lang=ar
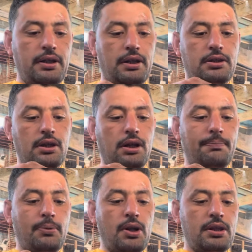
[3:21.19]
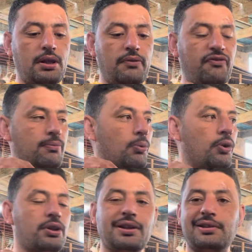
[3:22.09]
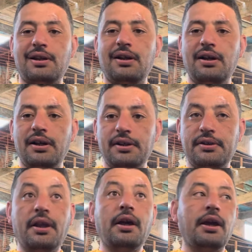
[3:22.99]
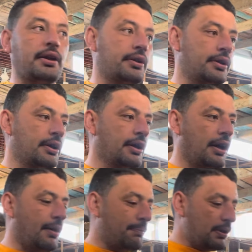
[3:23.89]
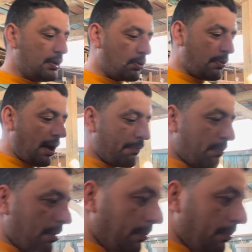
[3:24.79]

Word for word: التجبنات اللي في البق دي راحت نهائي حبي لي ربع حباية